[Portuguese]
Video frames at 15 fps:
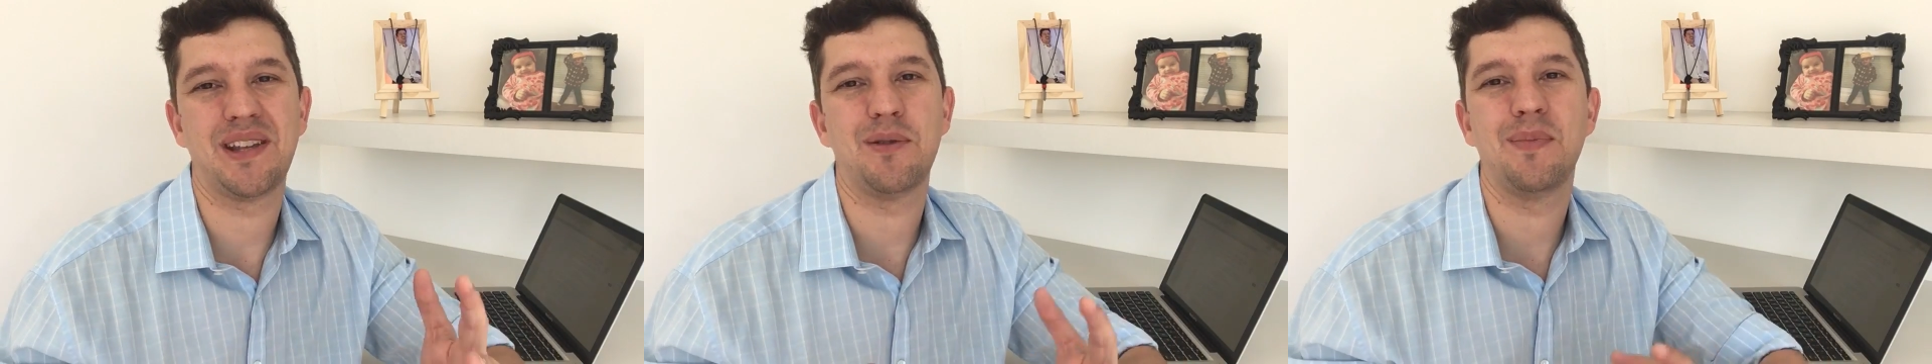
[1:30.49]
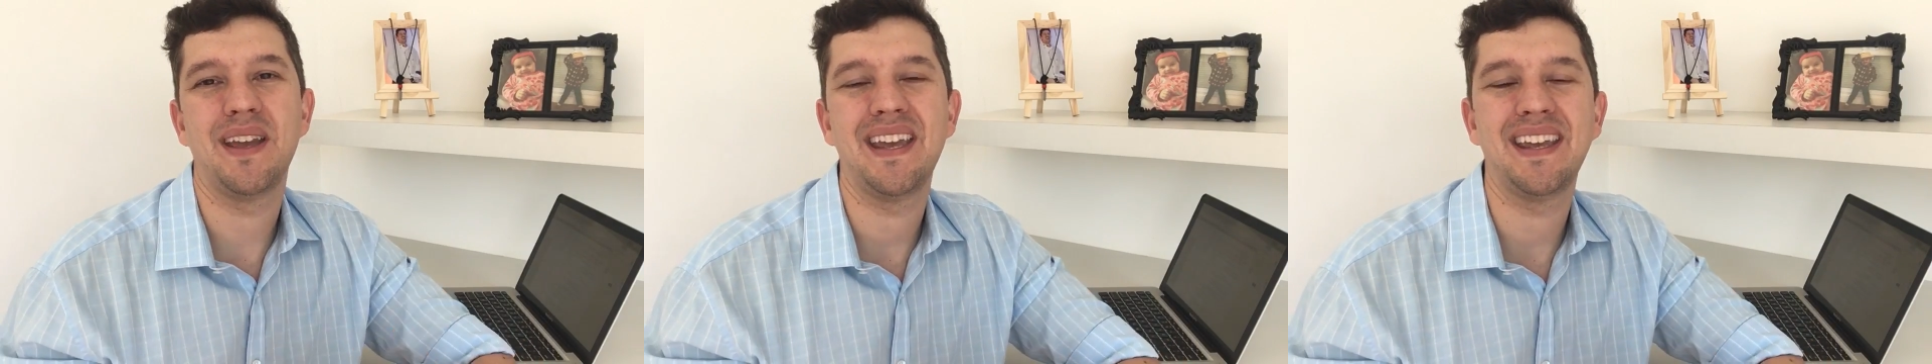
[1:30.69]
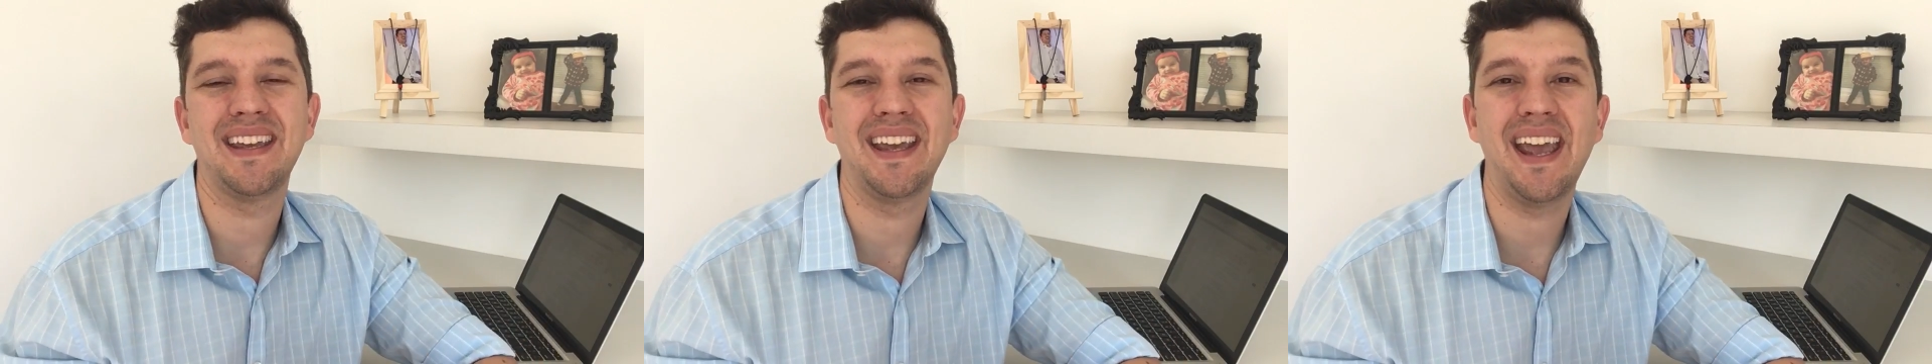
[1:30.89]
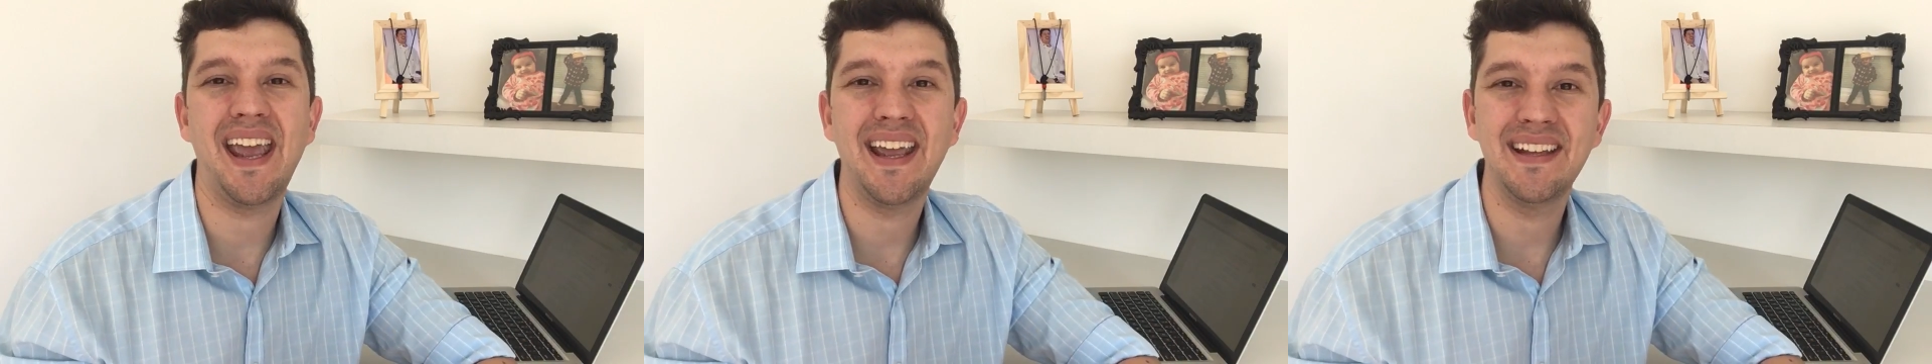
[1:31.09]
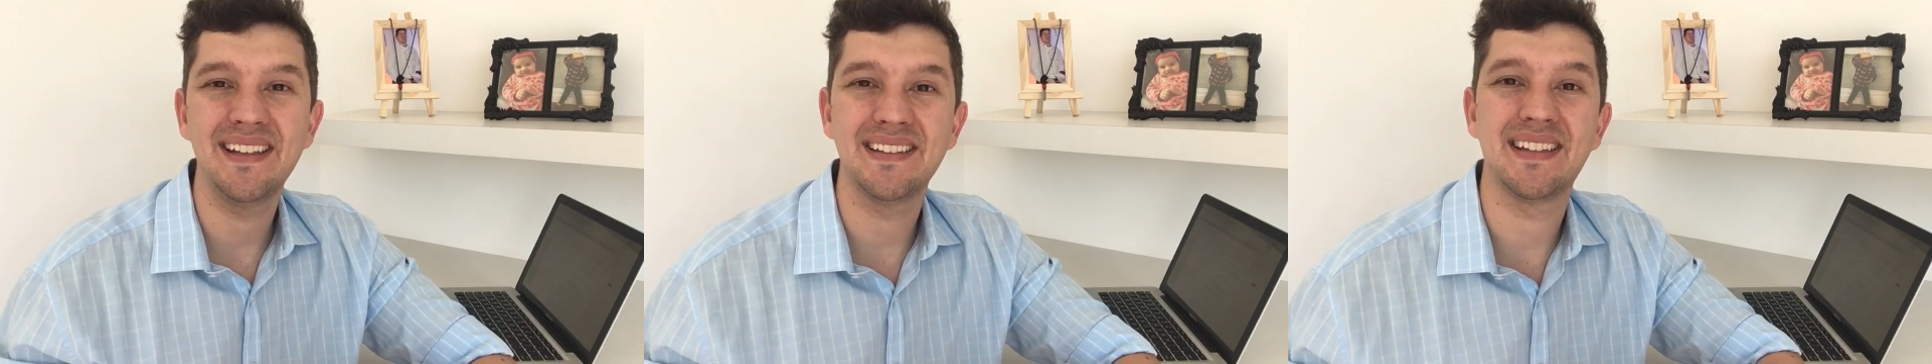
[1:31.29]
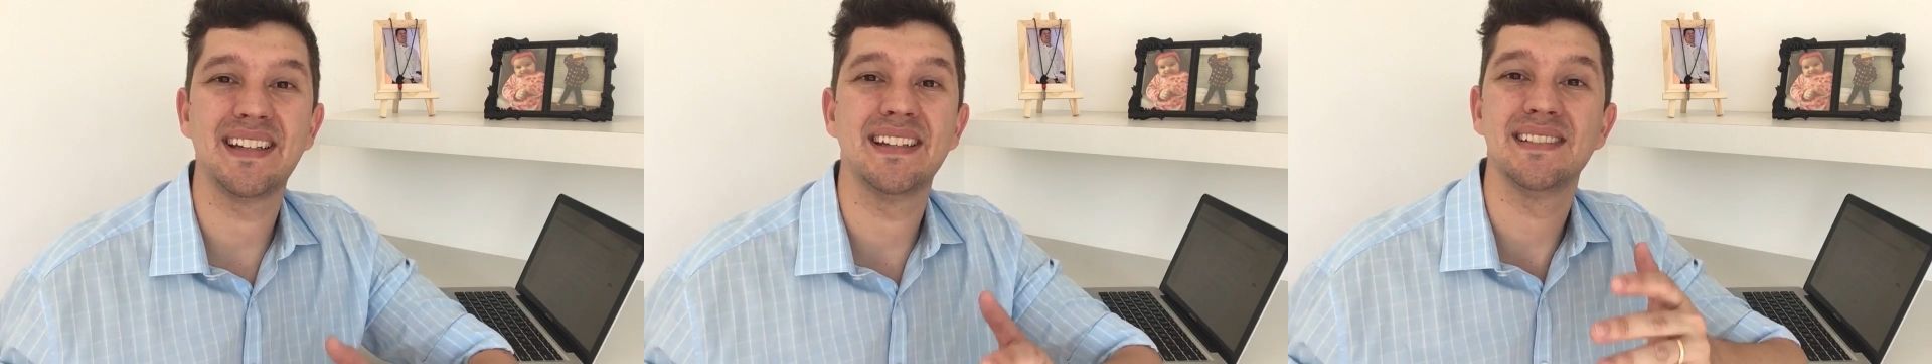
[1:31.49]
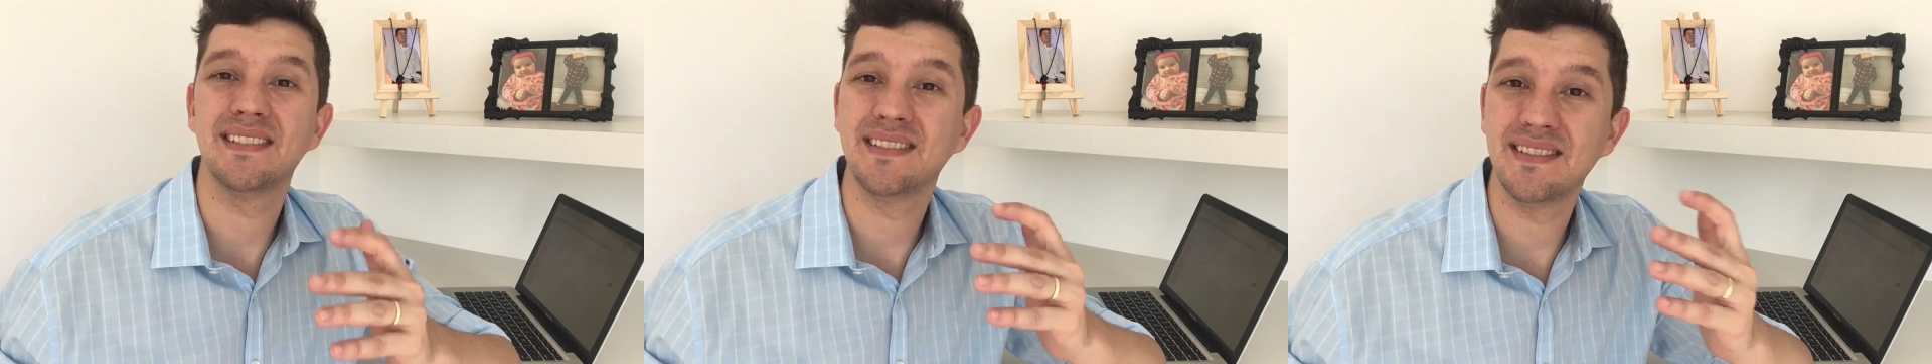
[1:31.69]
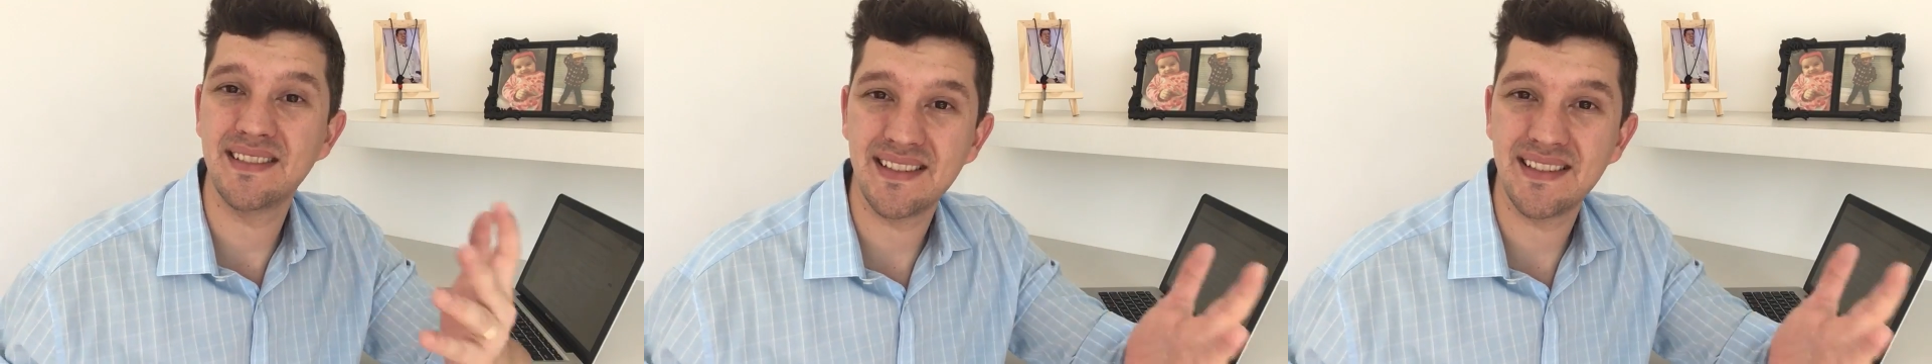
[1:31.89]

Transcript: também entre